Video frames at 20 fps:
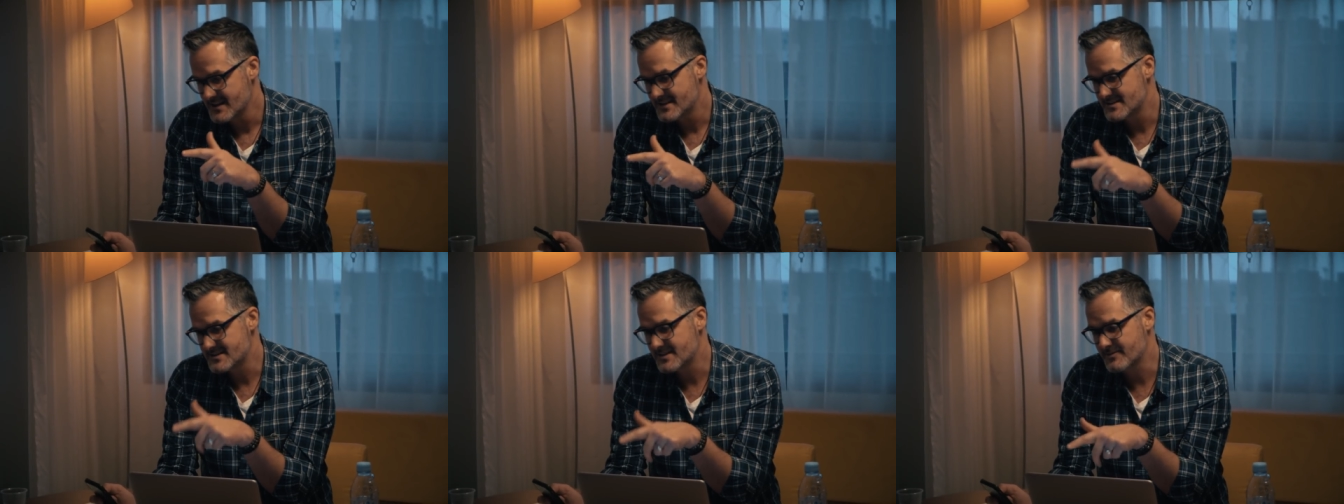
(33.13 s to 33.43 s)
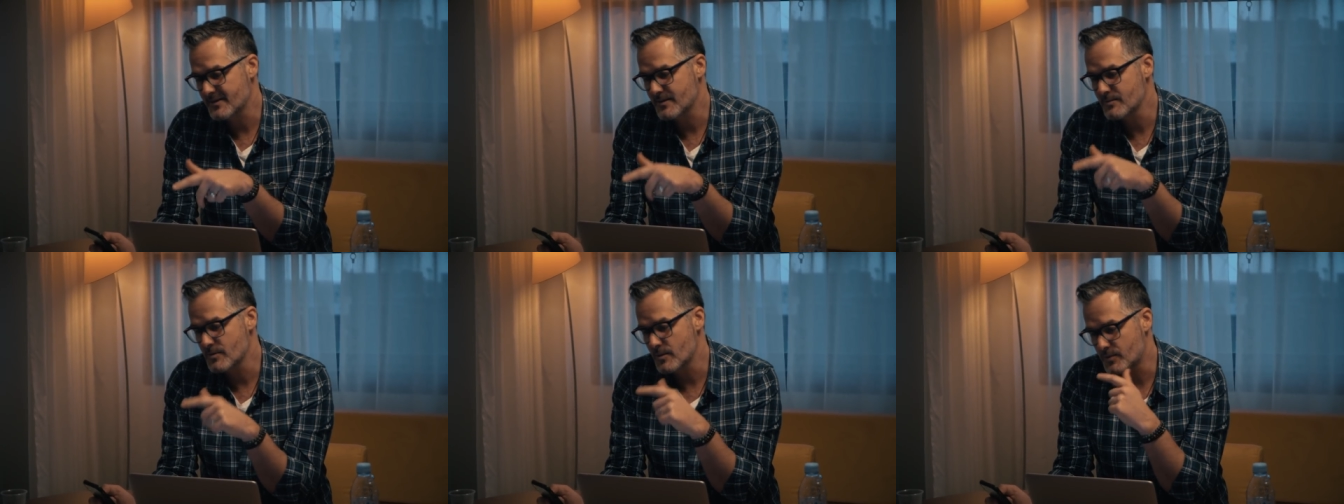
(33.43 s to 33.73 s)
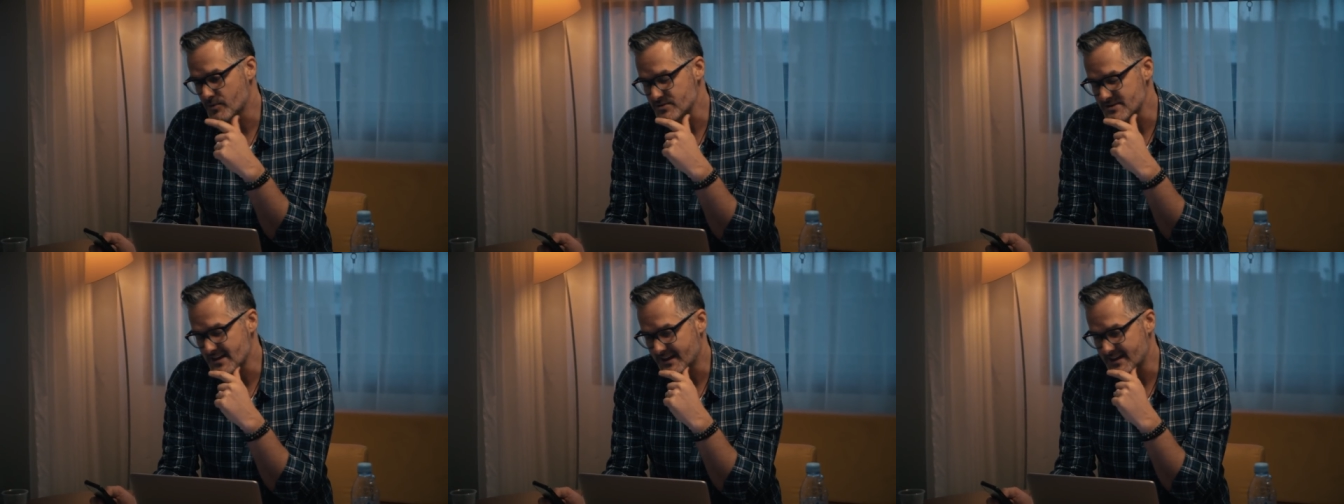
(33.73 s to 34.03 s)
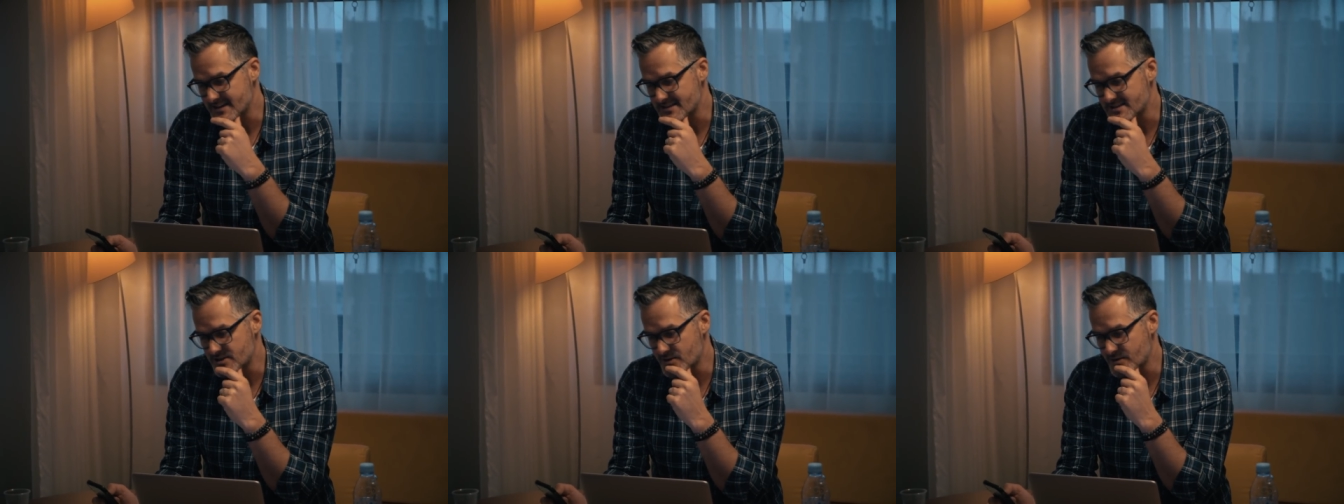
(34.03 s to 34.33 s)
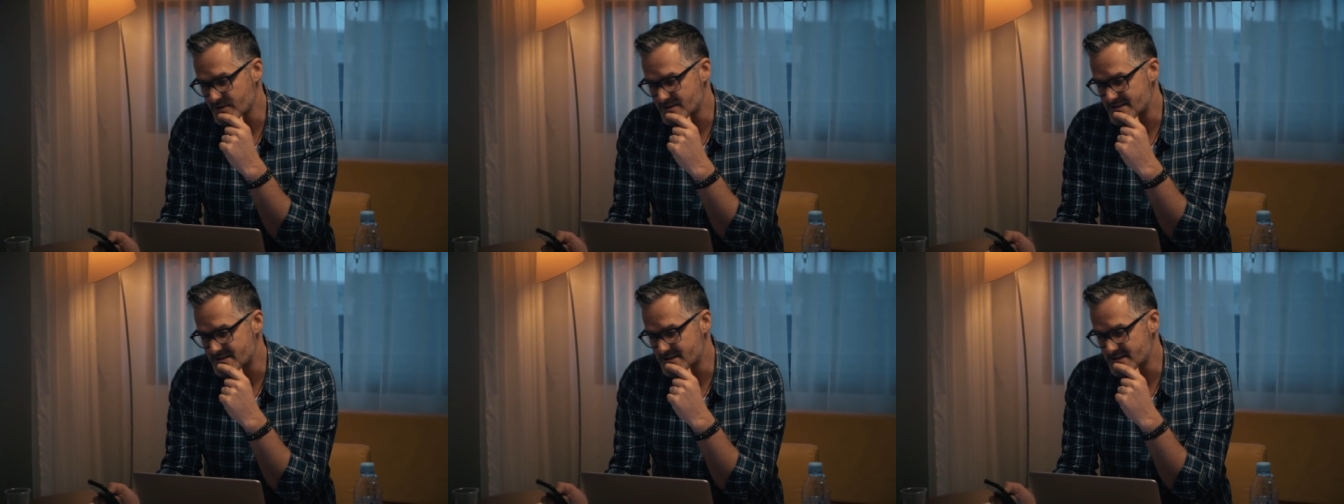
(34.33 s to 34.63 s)
Stéphane me pose la
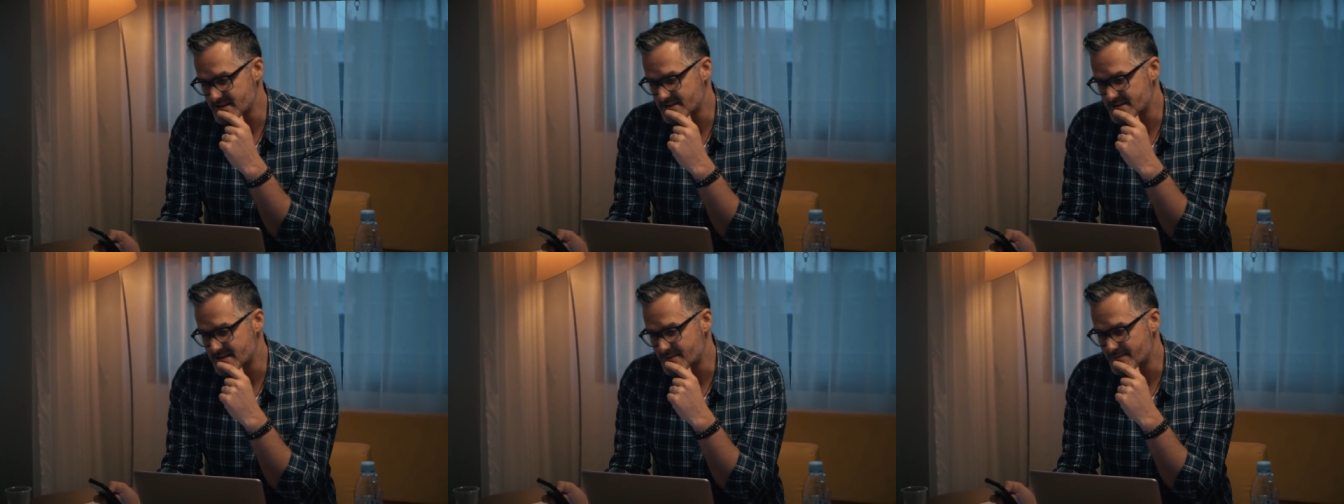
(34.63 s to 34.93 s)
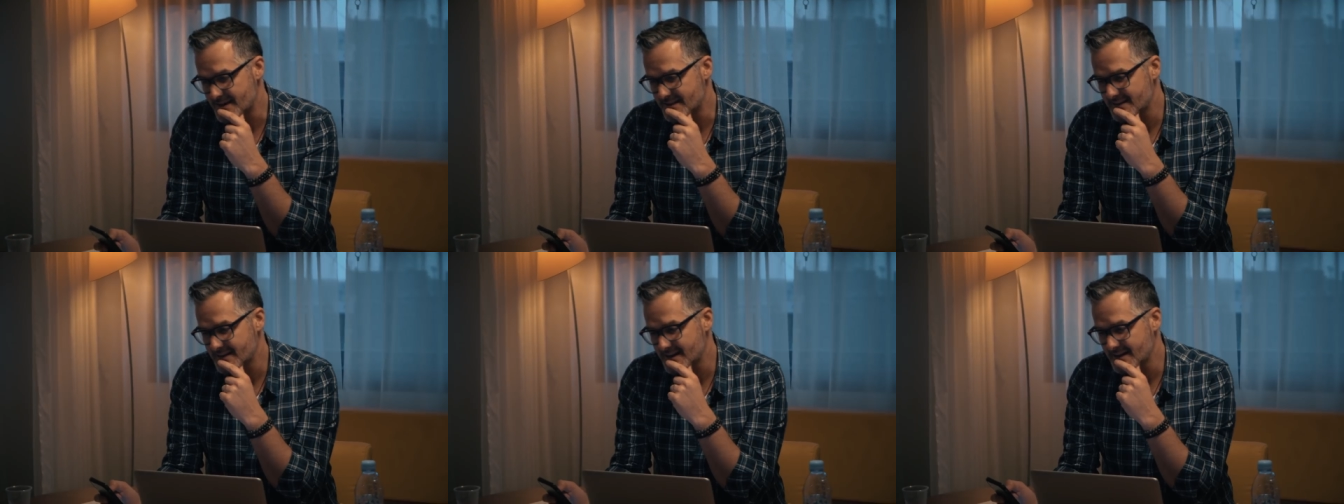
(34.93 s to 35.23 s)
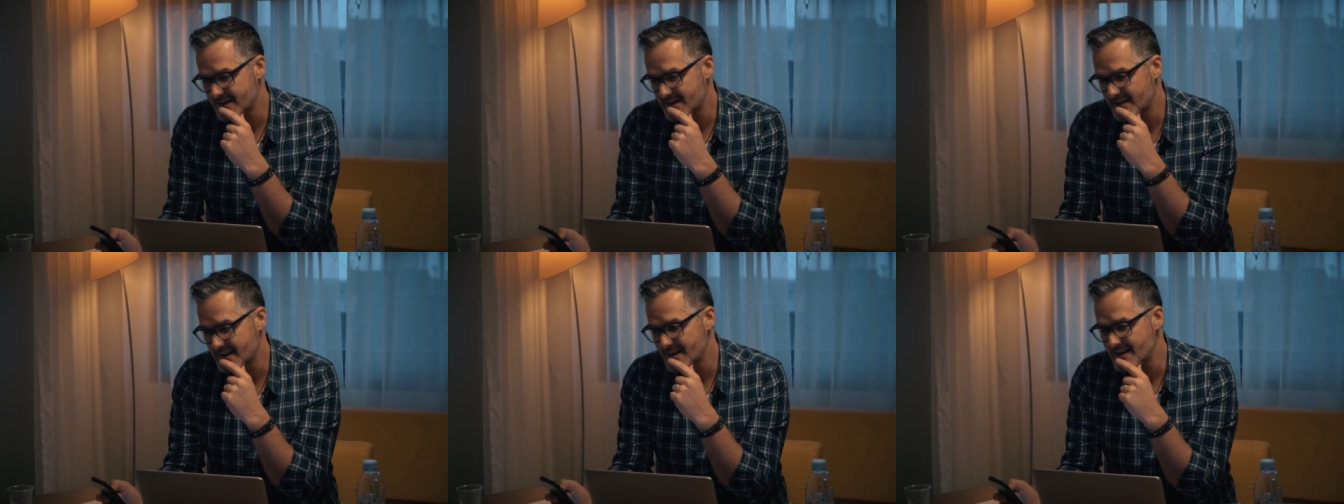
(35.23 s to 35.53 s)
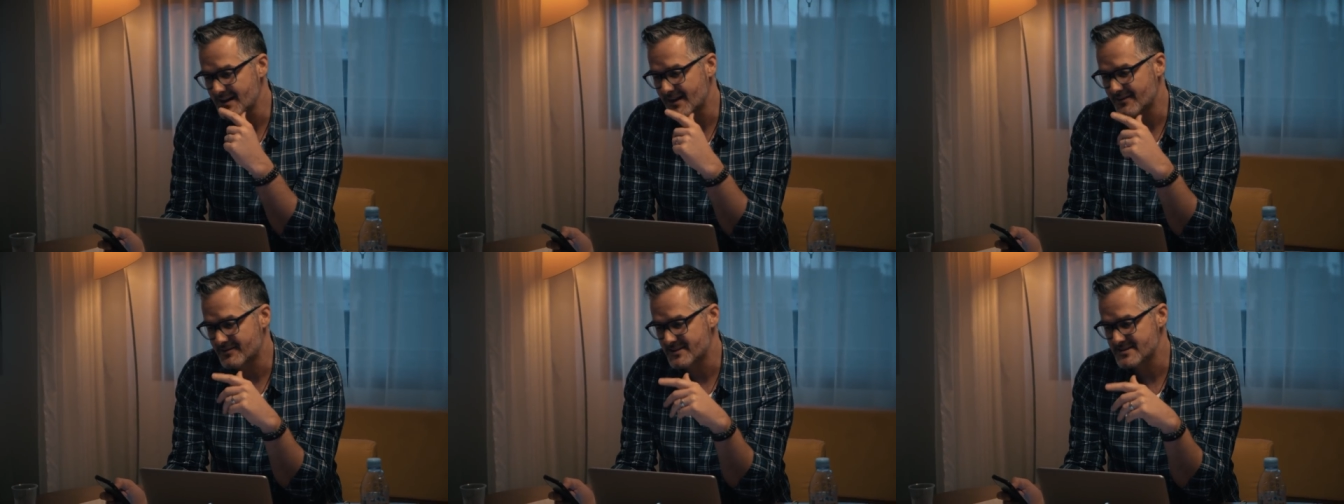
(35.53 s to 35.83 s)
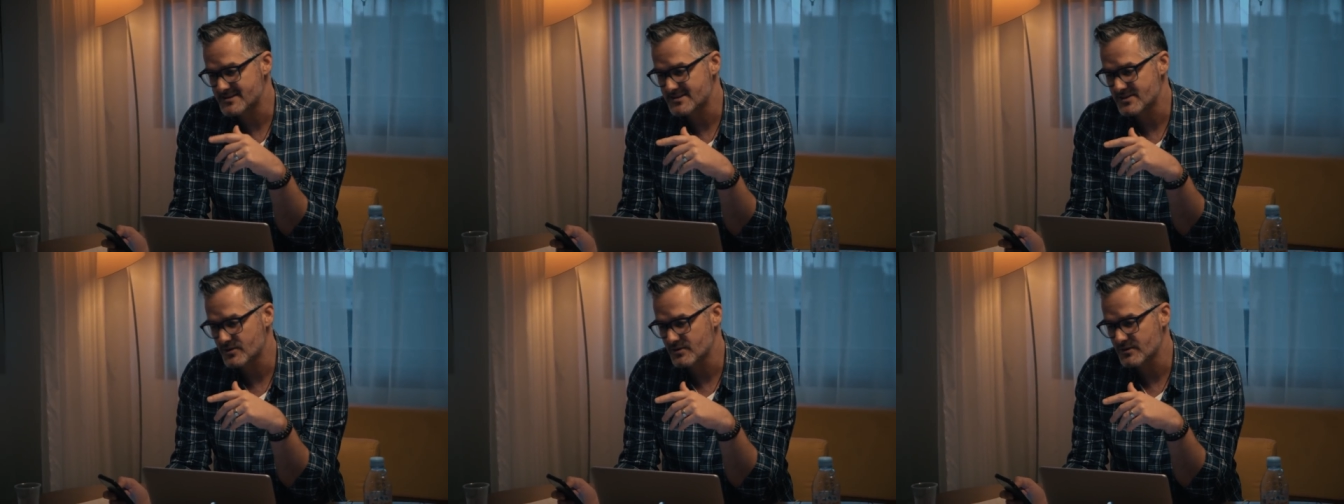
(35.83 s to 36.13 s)
question ici. Il dit Martin, quelle est la
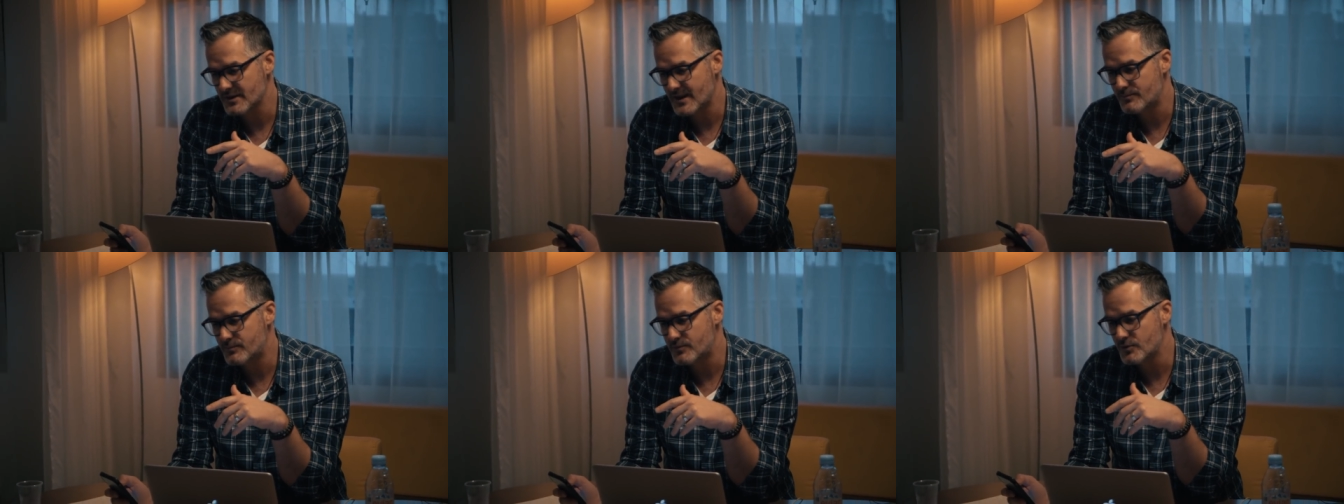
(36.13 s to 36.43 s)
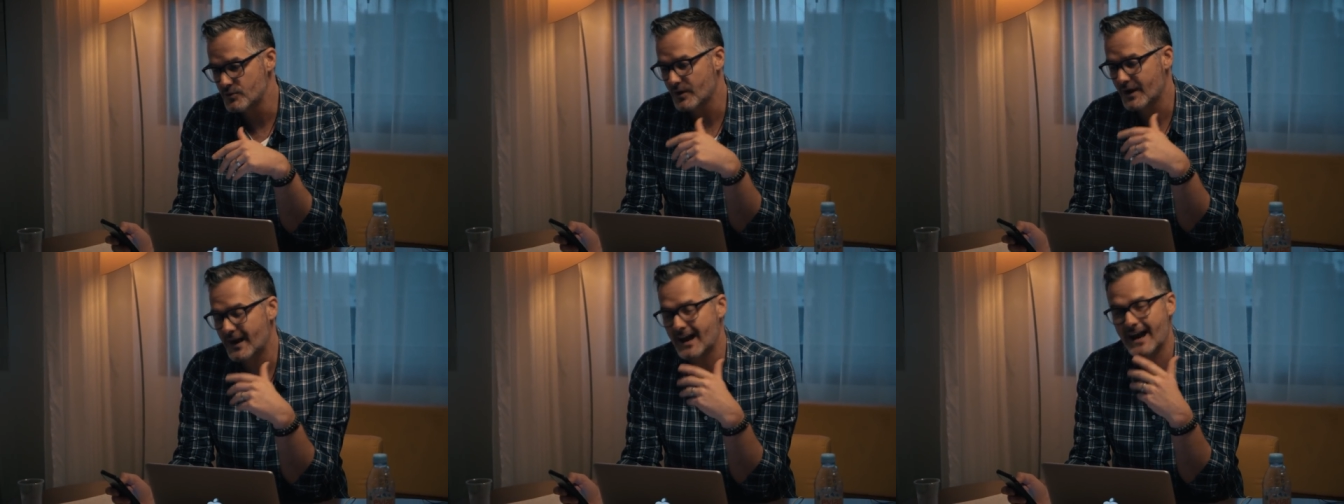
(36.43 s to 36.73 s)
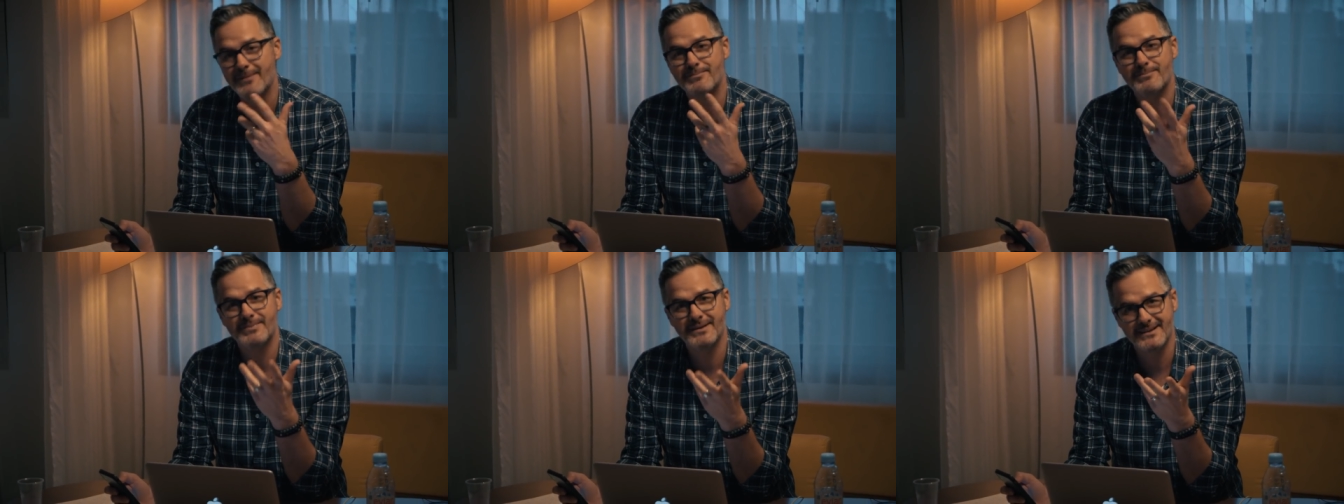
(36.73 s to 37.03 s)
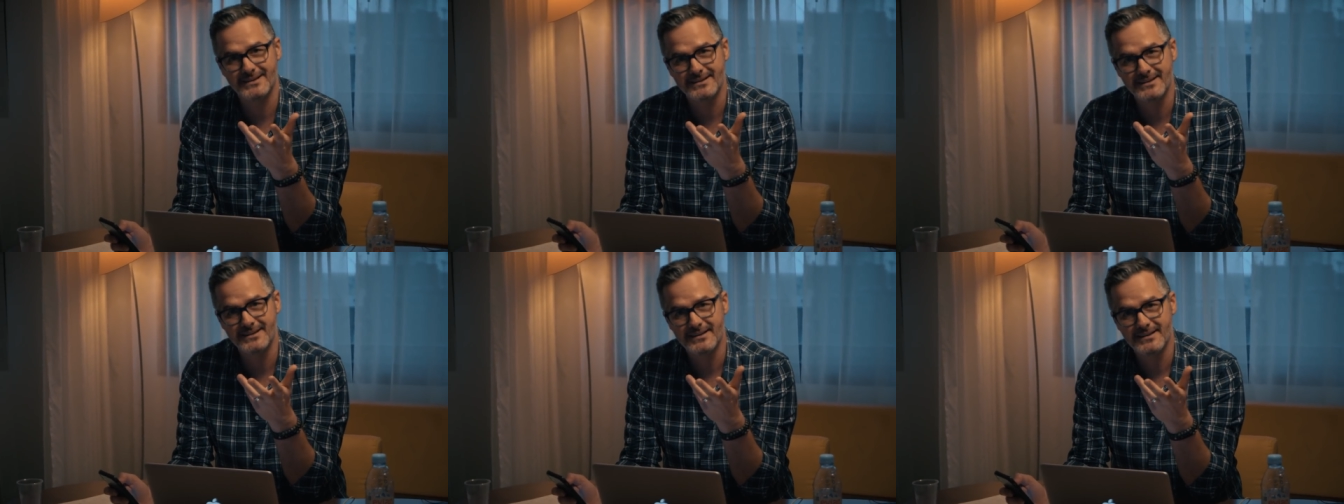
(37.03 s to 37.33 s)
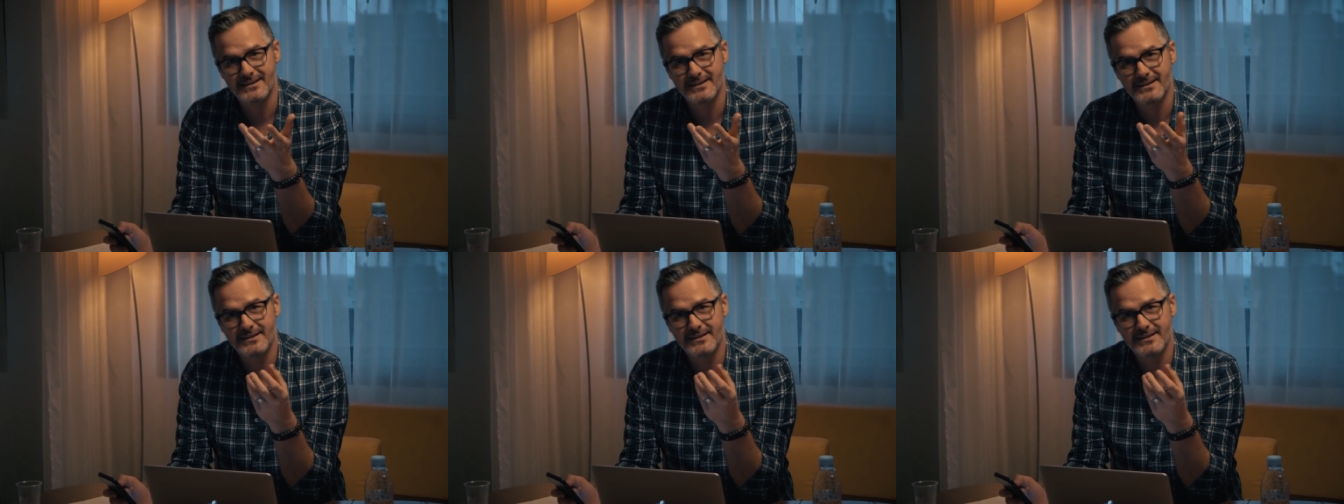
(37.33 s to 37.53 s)
façon la plus rapide